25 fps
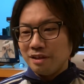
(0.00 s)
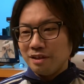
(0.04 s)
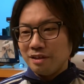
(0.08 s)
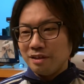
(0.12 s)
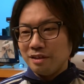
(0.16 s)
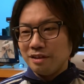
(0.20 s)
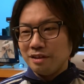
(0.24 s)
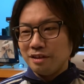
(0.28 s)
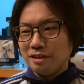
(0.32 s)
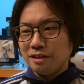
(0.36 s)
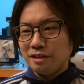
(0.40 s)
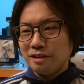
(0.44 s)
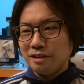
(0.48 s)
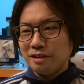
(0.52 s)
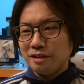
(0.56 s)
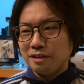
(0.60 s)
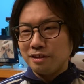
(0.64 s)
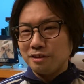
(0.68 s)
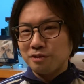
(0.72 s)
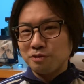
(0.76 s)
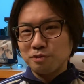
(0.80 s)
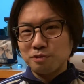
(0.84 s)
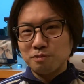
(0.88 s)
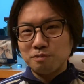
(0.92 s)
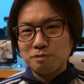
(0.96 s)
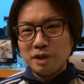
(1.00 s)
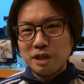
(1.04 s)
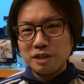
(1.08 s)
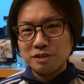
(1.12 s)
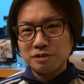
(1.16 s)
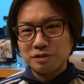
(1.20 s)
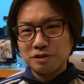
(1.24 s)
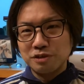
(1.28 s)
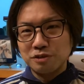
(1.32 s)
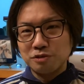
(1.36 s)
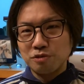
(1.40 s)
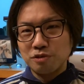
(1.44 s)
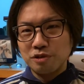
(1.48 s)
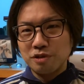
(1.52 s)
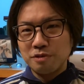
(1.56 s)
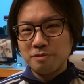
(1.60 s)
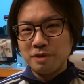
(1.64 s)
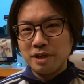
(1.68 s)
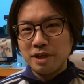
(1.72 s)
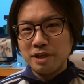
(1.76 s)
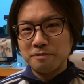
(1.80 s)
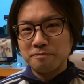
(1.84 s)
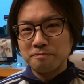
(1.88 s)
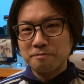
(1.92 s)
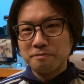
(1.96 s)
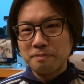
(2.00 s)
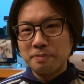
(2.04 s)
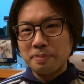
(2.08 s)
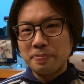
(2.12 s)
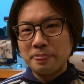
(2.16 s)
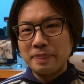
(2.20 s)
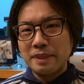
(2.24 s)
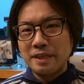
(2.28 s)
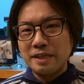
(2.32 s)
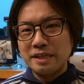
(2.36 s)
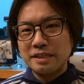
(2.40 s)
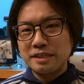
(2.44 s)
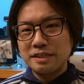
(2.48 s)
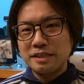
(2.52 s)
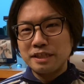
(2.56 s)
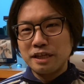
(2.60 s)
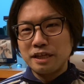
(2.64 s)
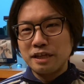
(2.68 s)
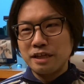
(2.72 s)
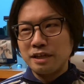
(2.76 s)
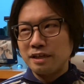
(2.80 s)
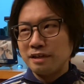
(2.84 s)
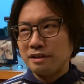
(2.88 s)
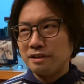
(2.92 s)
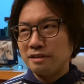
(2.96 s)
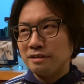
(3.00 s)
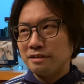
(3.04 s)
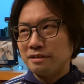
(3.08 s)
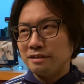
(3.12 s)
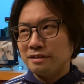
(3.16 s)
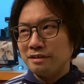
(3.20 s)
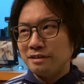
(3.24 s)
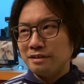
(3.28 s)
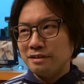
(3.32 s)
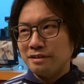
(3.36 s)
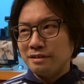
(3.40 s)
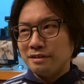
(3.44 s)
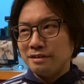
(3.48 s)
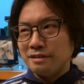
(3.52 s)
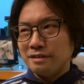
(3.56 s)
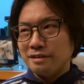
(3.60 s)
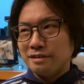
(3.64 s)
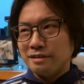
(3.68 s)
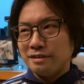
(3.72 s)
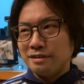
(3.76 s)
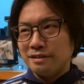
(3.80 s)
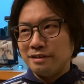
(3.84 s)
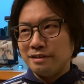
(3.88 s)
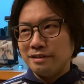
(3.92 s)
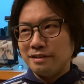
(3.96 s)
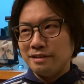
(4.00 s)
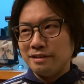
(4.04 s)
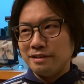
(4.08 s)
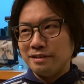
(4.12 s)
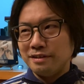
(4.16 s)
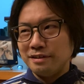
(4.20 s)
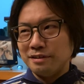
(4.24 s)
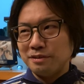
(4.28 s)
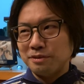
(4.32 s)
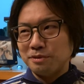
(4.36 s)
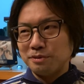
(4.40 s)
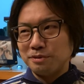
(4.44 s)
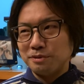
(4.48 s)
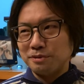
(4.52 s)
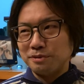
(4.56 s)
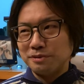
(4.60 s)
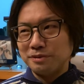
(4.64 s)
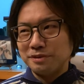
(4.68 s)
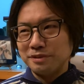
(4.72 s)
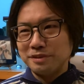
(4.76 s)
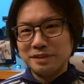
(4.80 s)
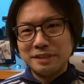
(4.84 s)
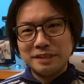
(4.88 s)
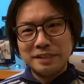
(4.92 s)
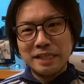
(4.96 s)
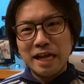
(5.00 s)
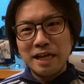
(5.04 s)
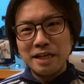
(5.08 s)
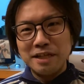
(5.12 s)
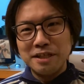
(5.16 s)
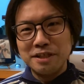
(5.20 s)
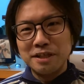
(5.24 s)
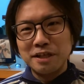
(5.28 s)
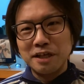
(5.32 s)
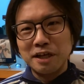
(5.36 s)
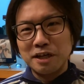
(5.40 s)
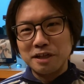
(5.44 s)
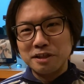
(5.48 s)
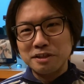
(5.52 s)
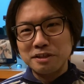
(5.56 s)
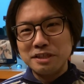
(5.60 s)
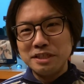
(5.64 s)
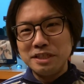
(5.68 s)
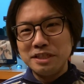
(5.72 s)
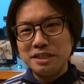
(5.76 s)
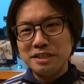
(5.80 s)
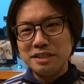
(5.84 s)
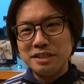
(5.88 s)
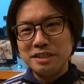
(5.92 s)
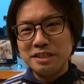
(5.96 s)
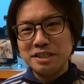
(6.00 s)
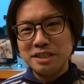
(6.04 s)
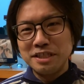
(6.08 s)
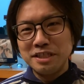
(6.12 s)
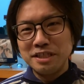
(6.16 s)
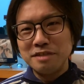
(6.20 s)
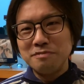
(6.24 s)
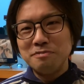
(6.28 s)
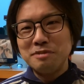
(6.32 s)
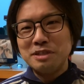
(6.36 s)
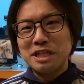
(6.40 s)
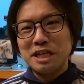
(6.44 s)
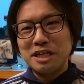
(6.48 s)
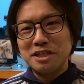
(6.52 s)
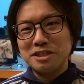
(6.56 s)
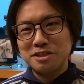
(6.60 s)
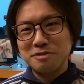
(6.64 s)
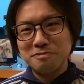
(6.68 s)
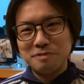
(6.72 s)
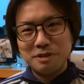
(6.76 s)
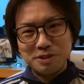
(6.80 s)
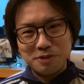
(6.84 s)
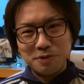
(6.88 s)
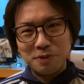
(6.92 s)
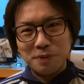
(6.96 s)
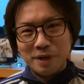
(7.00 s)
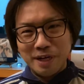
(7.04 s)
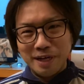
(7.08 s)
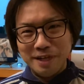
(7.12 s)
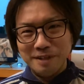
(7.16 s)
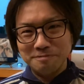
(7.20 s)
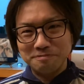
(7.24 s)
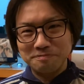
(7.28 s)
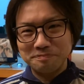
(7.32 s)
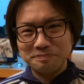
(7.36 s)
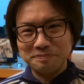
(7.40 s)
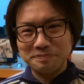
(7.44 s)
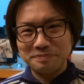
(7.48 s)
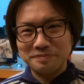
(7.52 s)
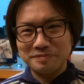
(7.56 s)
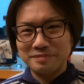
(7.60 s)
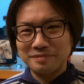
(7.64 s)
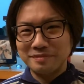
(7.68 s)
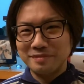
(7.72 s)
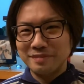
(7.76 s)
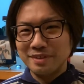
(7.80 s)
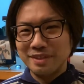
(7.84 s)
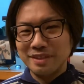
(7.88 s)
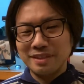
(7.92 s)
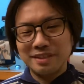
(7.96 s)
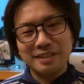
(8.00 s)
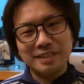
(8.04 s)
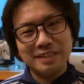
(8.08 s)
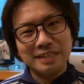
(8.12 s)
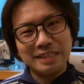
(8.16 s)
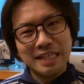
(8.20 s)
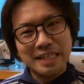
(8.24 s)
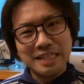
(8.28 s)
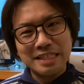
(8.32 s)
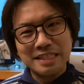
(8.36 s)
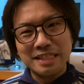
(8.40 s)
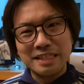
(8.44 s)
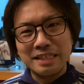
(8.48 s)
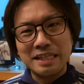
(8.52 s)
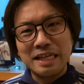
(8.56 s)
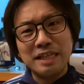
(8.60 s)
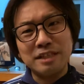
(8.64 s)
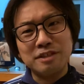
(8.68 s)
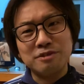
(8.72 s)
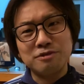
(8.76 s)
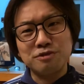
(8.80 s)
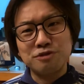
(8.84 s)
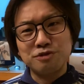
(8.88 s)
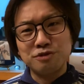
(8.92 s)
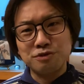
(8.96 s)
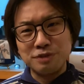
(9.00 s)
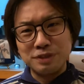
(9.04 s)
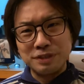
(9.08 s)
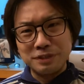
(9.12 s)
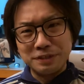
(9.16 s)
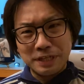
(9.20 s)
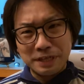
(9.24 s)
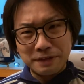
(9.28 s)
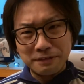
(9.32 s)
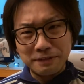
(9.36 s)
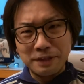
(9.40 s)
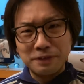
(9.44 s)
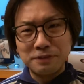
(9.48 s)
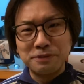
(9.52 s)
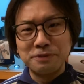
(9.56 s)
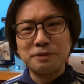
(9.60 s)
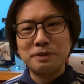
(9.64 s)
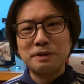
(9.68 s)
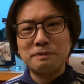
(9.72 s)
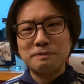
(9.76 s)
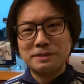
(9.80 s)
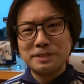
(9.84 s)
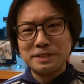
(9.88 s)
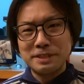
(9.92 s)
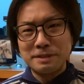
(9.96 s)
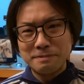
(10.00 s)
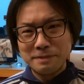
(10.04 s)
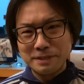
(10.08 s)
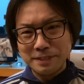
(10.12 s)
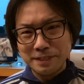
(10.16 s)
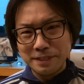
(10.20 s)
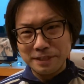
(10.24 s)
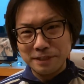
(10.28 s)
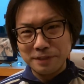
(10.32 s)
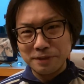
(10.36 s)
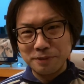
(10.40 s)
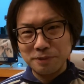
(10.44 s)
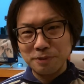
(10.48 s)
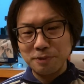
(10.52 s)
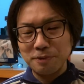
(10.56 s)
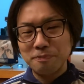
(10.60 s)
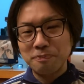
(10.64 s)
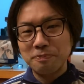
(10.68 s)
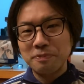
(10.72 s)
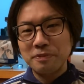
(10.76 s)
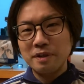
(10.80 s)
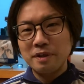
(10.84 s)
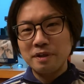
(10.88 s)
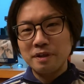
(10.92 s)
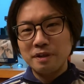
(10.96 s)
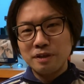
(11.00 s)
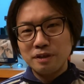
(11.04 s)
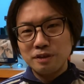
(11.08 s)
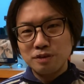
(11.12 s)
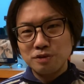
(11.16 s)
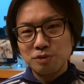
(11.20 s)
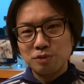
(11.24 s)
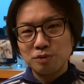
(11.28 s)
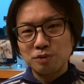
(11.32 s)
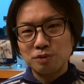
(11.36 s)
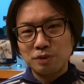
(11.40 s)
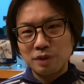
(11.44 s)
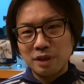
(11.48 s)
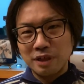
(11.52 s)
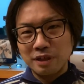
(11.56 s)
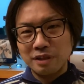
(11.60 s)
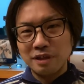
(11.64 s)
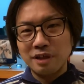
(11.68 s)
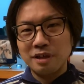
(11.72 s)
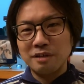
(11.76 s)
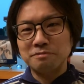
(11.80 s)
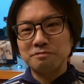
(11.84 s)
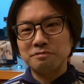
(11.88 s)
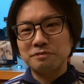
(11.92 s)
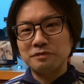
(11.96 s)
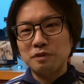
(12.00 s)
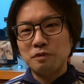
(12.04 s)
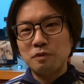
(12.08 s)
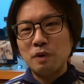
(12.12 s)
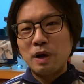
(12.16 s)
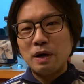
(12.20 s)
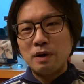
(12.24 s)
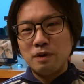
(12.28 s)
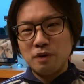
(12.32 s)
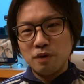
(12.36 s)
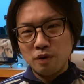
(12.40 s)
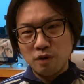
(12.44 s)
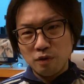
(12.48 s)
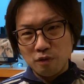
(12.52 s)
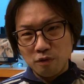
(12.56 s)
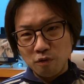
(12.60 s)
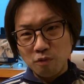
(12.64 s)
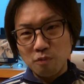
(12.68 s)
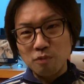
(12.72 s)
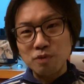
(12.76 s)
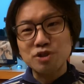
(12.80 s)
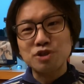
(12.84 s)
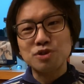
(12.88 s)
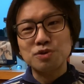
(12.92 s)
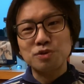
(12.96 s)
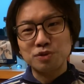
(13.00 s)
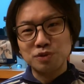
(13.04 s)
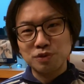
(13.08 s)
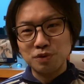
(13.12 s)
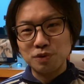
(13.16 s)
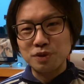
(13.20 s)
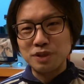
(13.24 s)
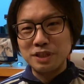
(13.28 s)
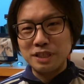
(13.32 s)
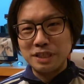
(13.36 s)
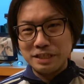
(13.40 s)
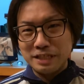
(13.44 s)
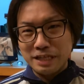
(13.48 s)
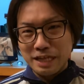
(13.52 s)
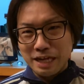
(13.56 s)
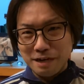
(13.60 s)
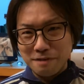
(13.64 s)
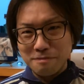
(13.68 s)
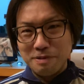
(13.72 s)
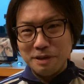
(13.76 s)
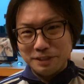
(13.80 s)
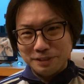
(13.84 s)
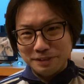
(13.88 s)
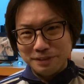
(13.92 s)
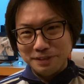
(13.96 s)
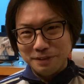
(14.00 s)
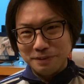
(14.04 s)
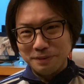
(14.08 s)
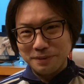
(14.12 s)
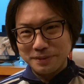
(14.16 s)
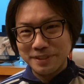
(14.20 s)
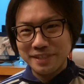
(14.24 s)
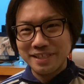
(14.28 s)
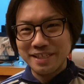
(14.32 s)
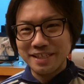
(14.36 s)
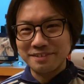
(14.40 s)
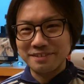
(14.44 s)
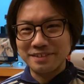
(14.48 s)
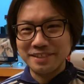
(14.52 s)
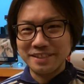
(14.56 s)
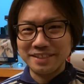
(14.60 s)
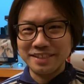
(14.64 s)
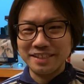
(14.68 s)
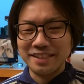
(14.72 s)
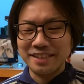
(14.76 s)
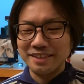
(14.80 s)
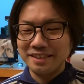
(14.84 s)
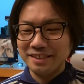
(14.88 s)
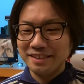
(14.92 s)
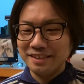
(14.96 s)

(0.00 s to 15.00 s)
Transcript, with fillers: えっ、と、まず1人目。じゃあ、えっ、と、3位から2位、1位みたいにしましょうか。待して順位つけるなと言うかもしれませんけどちょっとなんかは面白そうにやりますんでお付き合いください